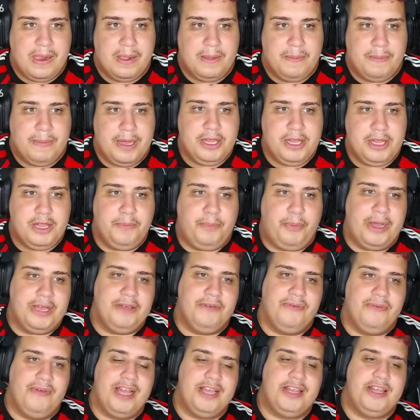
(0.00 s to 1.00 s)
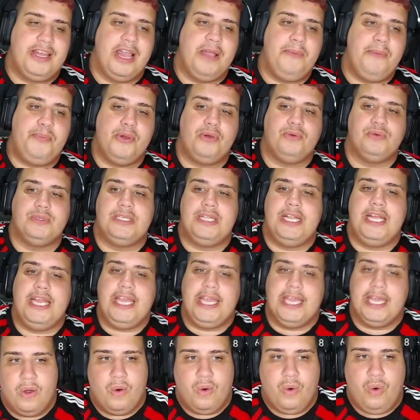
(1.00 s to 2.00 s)
A gente pode ver a Champions
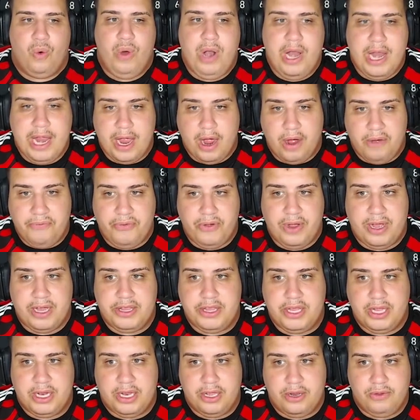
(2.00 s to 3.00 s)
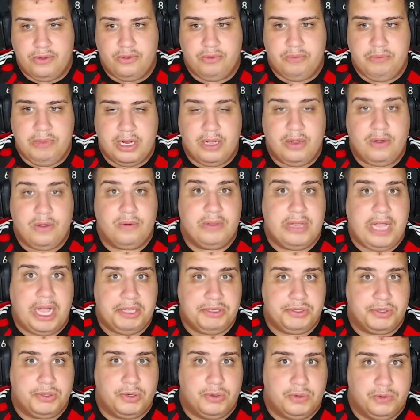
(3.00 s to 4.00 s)
League. O Leão foi o artilheiro do Milan com 10
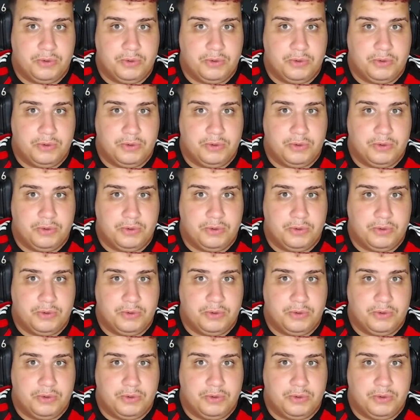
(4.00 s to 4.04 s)
gols.